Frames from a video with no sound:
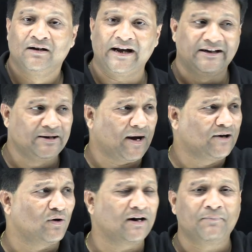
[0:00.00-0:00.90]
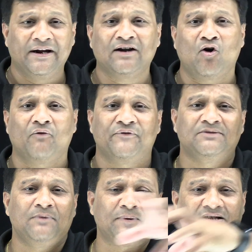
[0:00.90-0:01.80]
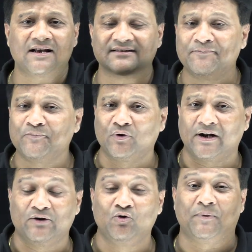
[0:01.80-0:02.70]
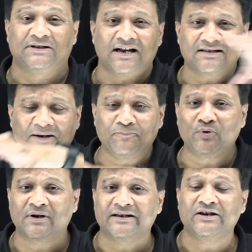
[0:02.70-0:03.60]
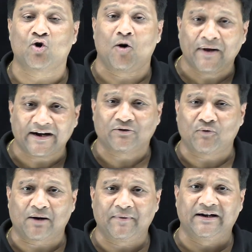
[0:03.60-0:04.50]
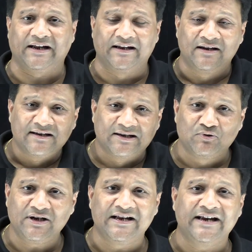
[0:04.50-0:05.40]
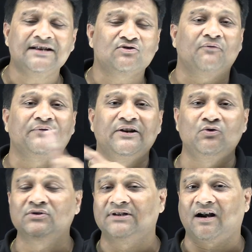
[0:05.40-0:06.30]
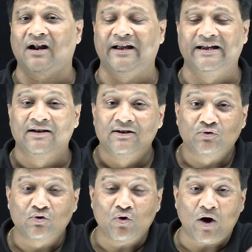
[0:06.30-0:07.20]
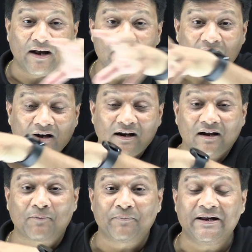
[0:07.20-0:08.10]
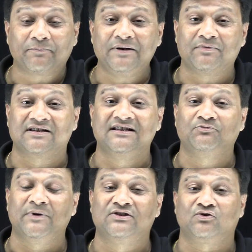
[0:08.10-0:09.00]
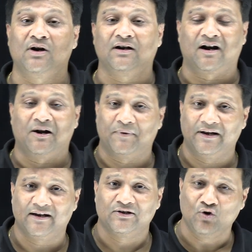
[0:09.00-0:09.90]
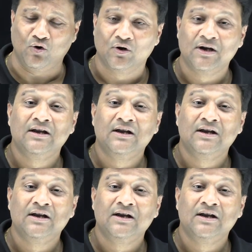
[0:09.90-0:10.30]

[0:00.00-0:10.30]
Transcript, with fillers: राइट कि मान लो अगर एक ऑफिस में 50 कंप्यूटर है उन 50 कंप्यूटर की कॉमन रिक्वायरमेंट है कि मुझे यही सॉफ्टवेयर यूज करना है तो उनको अलग अलग अपनी अपनी मशीन पे इंस्टॉल करना पड़ेगा क्यों